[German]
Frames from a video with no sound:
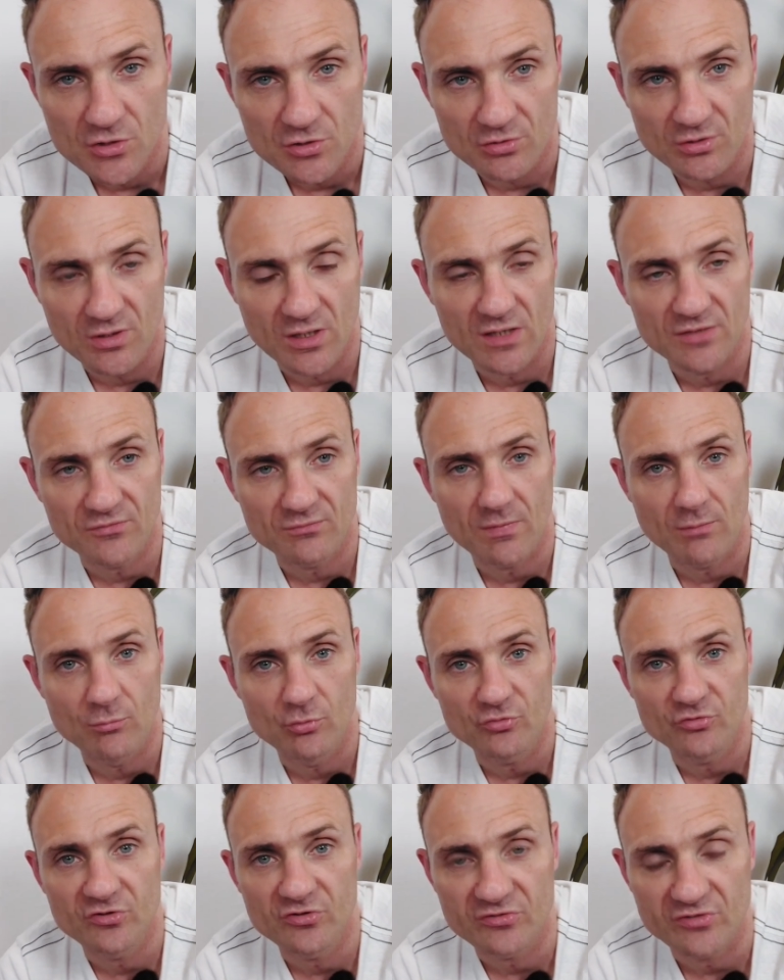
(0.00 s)
Ne? Also man
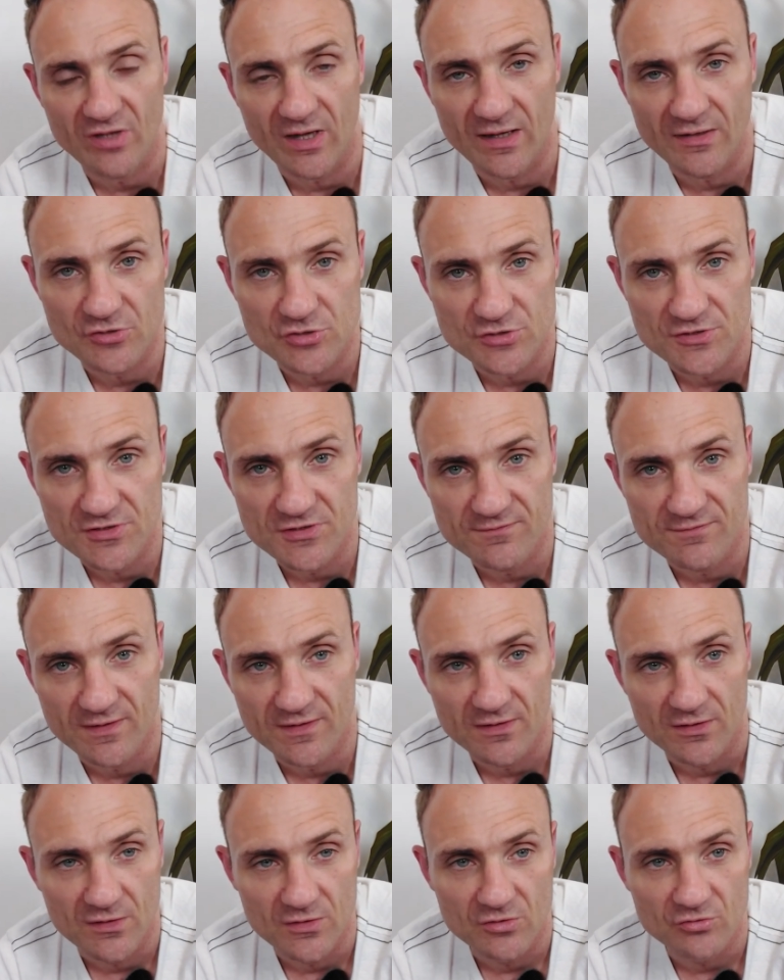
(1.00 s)
muss es
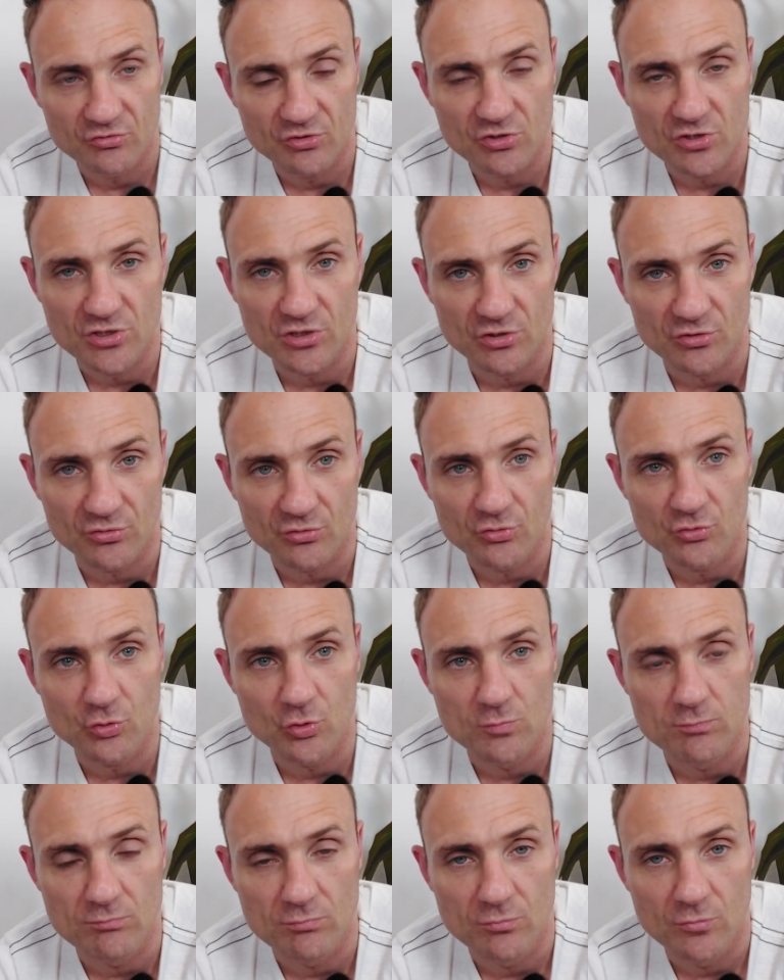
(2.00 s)
schlichtweg trainieren und
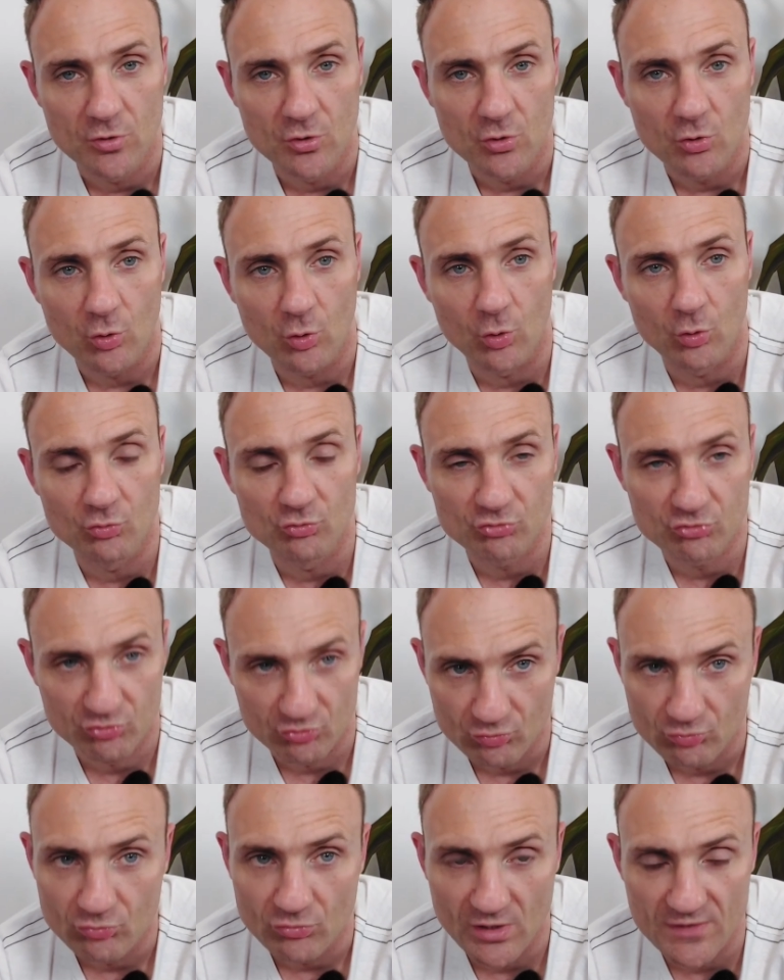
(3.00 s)
üben.
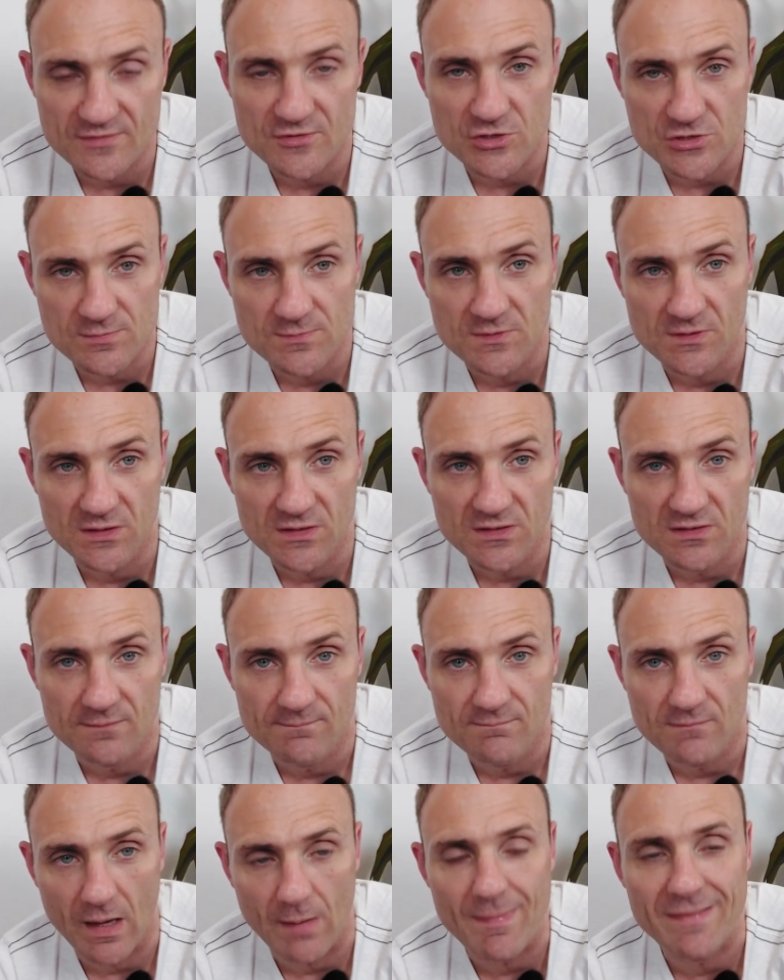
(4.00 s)
Und es ist schwierig,
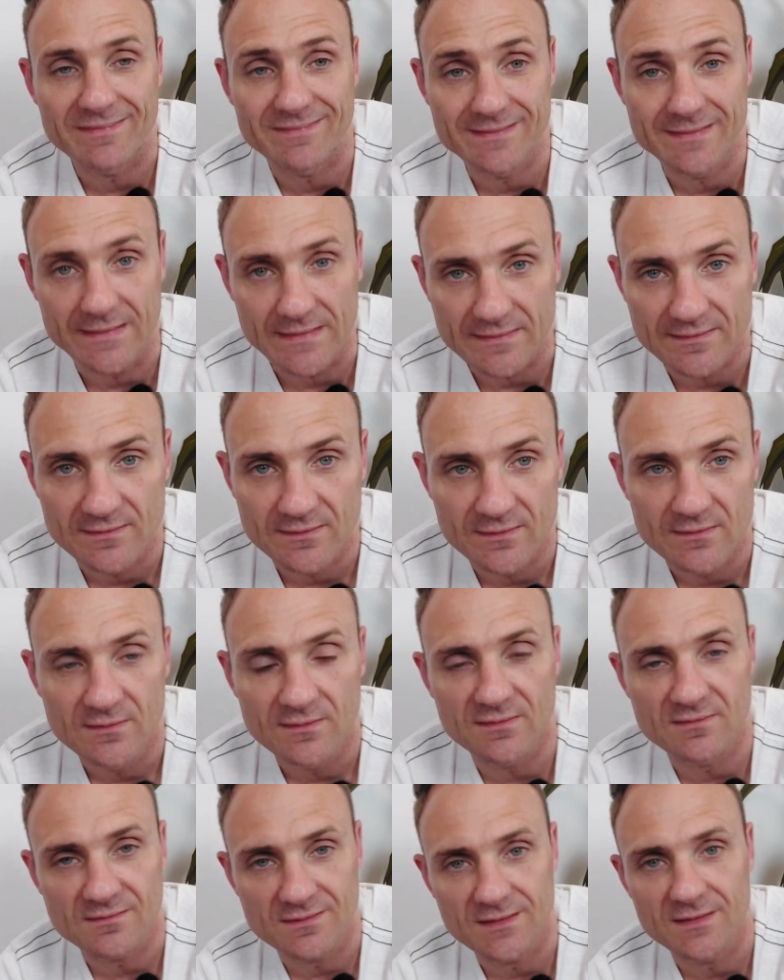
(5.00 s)
aber es geht.
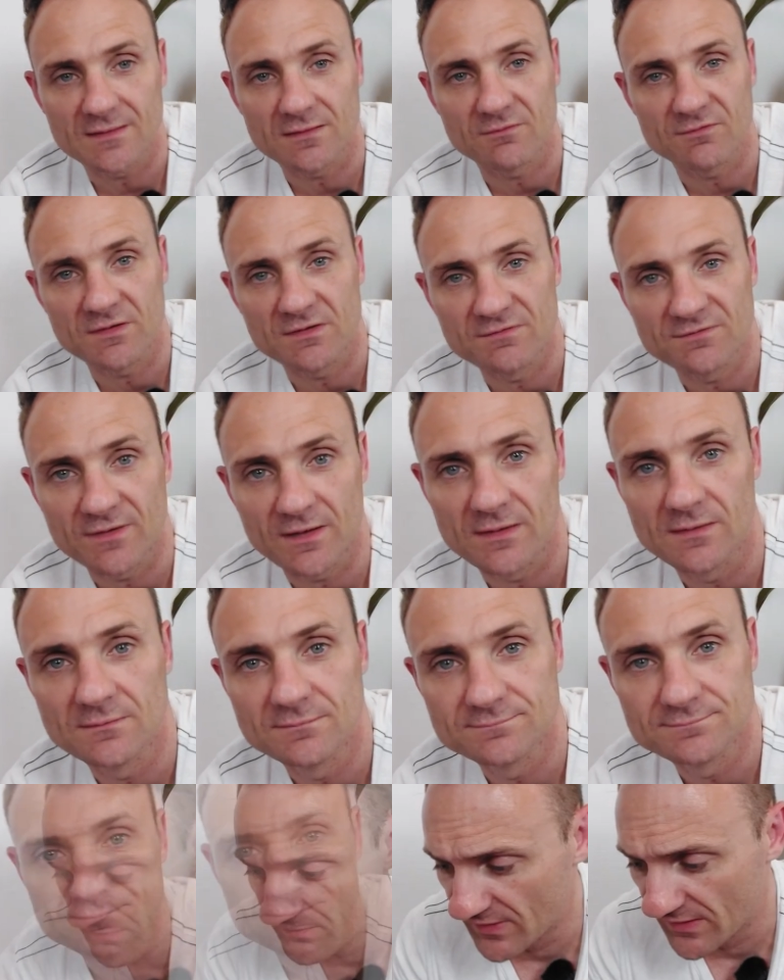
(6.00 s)
Es geht auf jeden Fall.
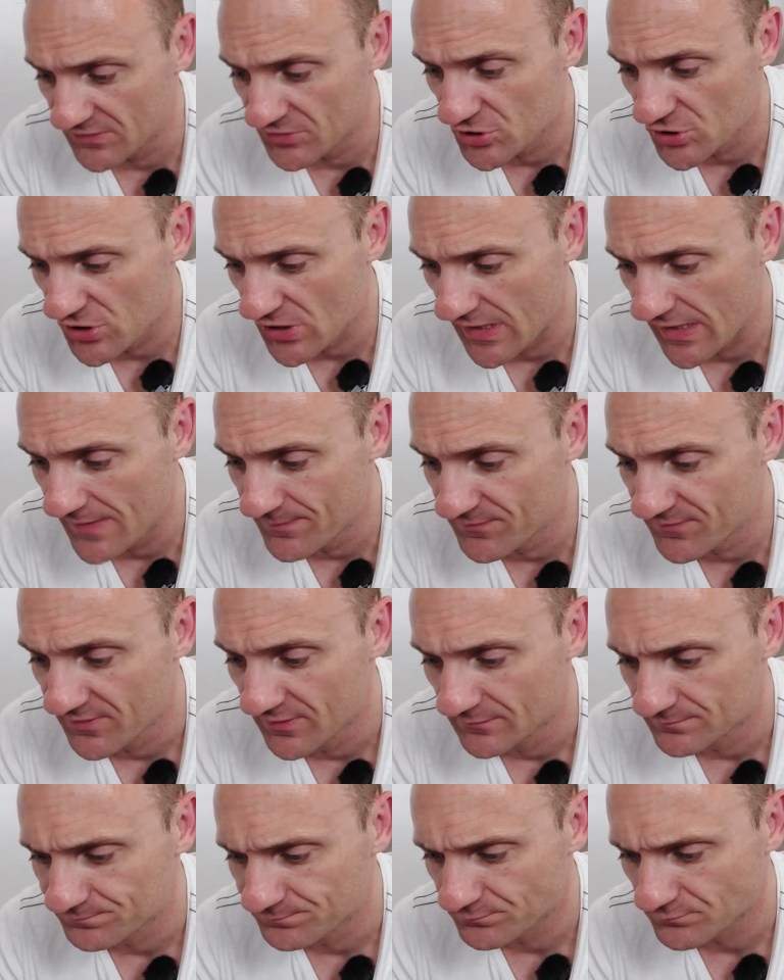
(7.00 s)
Dann schreibt
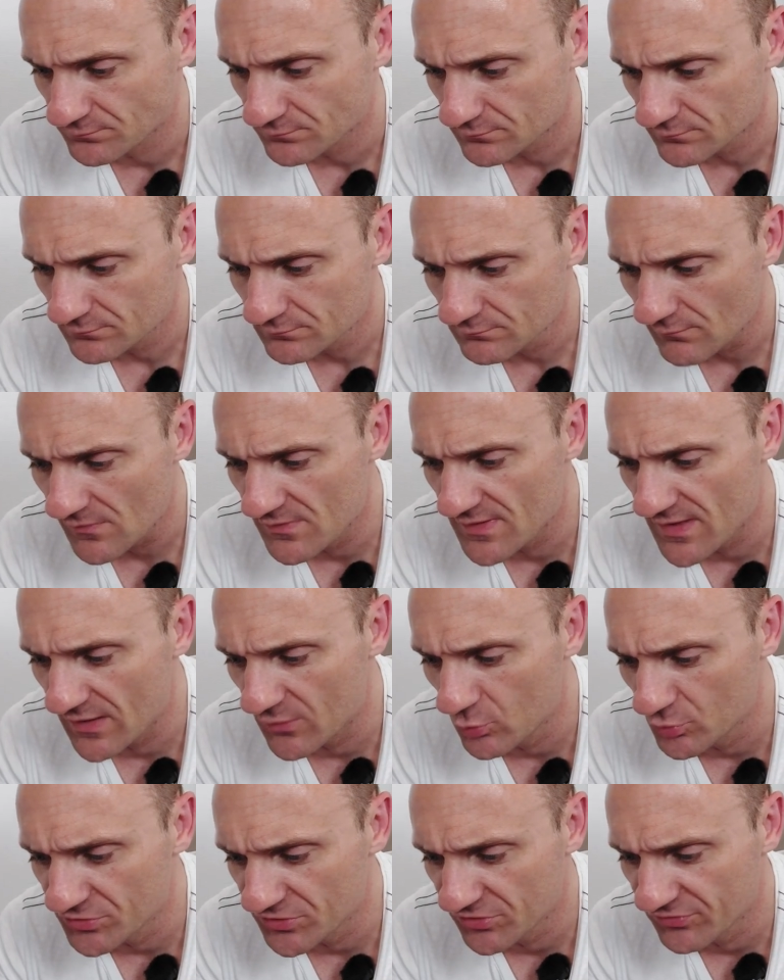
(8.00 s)
der
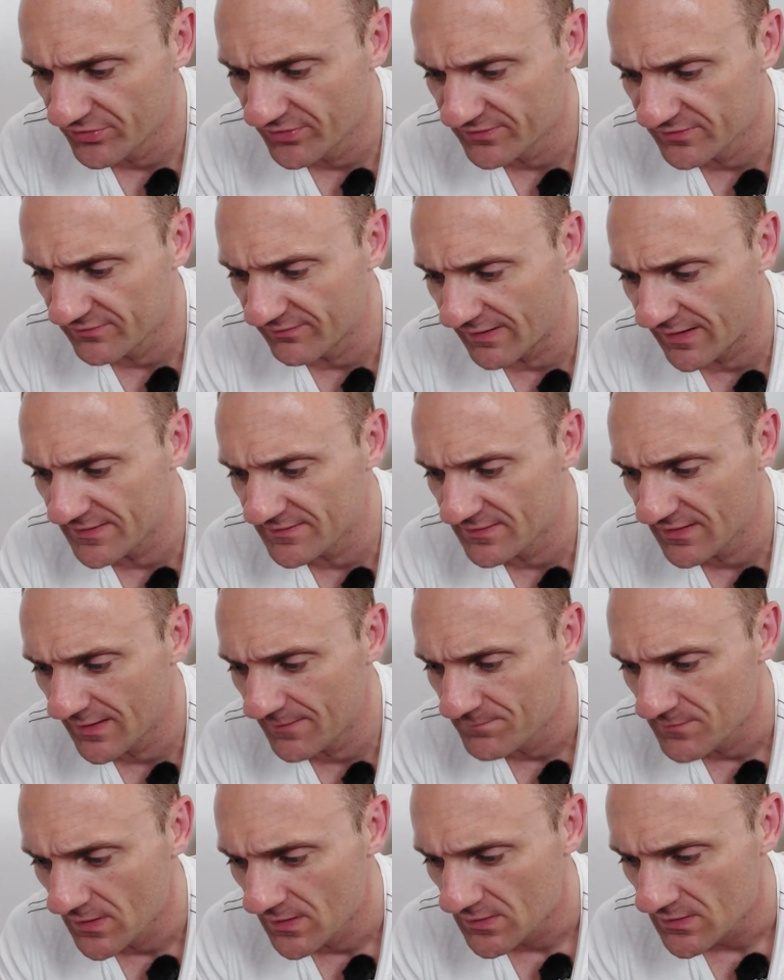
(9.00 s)
gute Chris
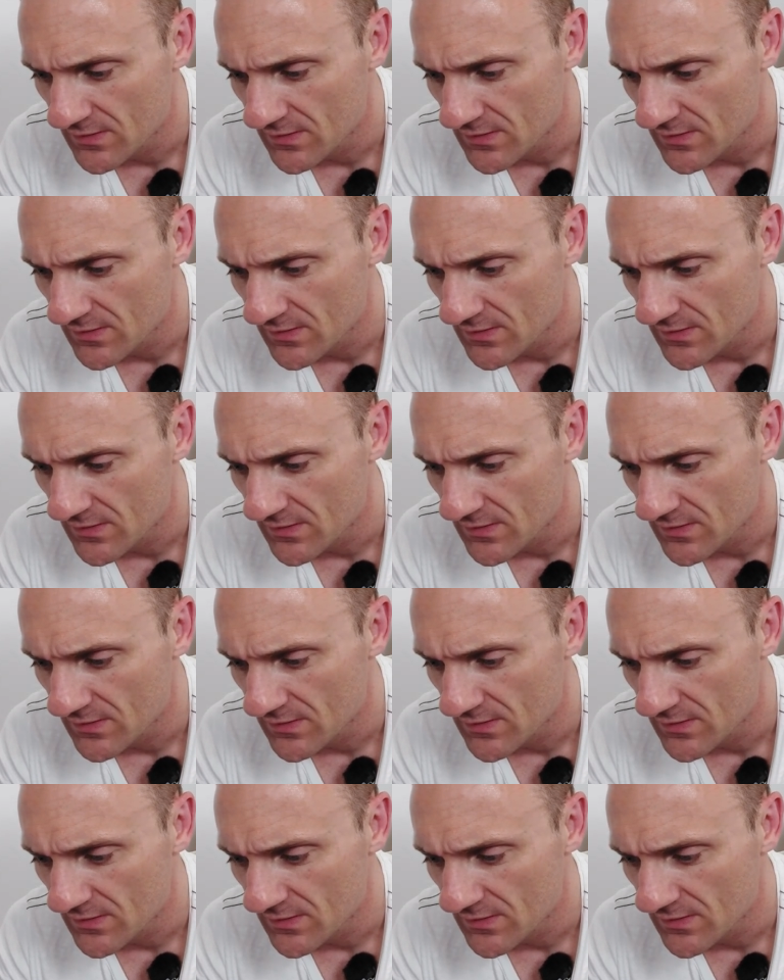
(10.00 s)
weiter.